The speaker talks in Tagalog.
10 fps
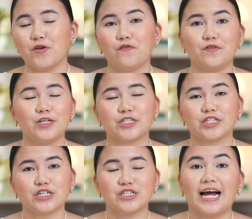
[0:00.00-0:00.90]
new
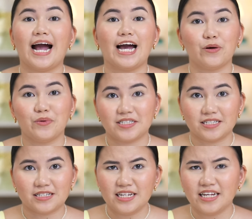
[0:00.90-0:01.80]
features ng iOS
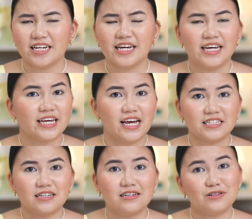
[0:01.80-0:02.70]
16
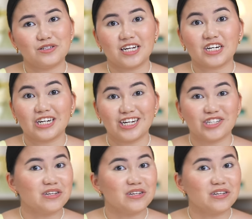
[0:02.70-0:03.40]
kaysa dito sa crash